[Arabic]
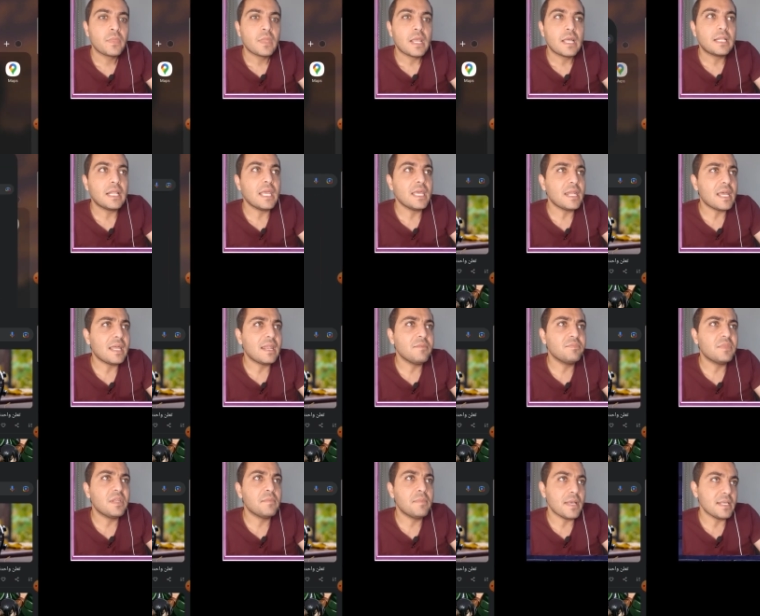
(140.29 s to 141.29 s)
هتلاقي هنا
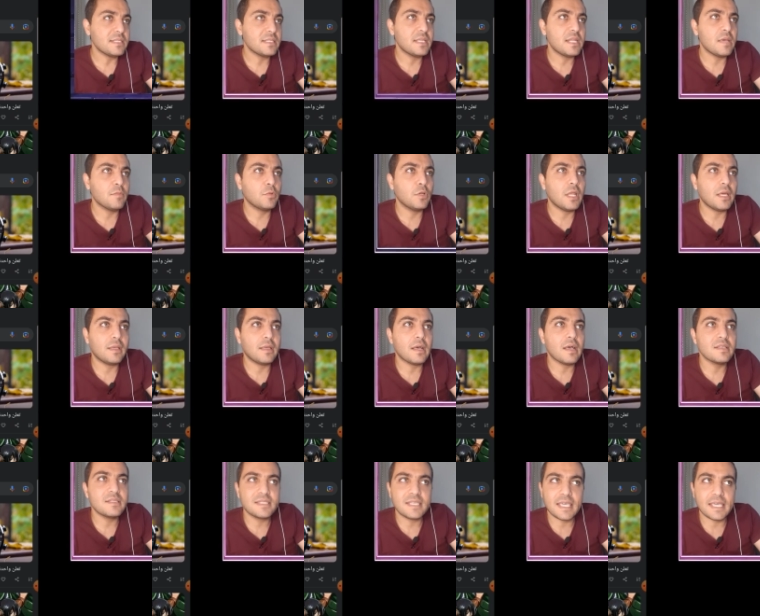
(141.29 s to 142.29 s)
علامه البحث هنا بيقول لك
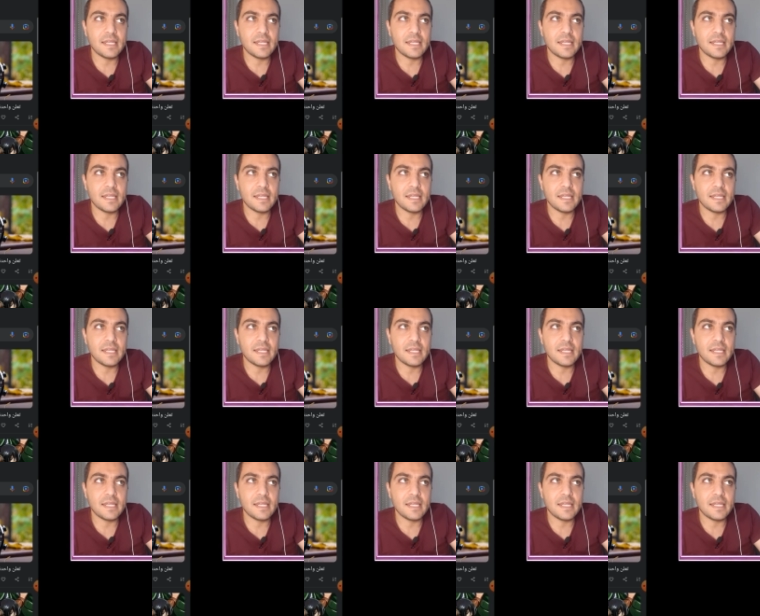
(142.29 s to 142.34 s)
اسك